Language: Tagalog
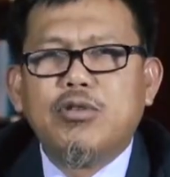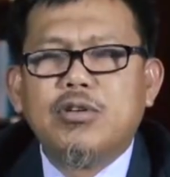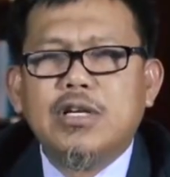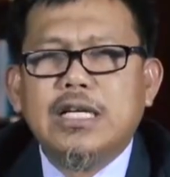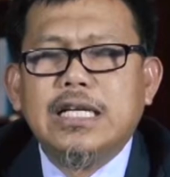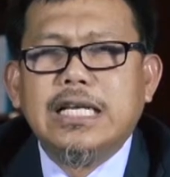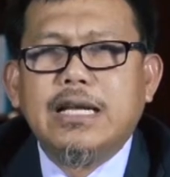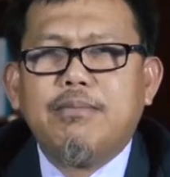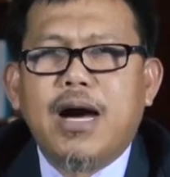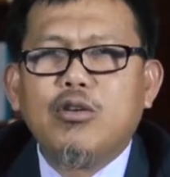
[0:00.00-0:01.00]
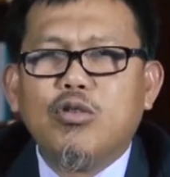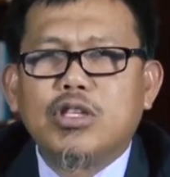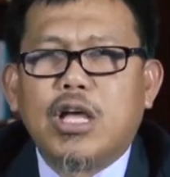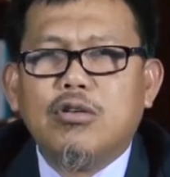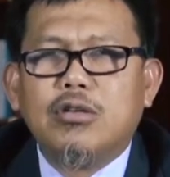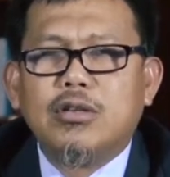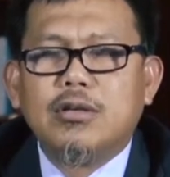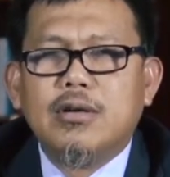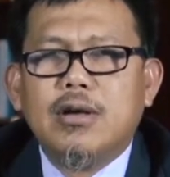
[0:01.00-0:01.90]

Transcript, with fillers: po na bagong taon.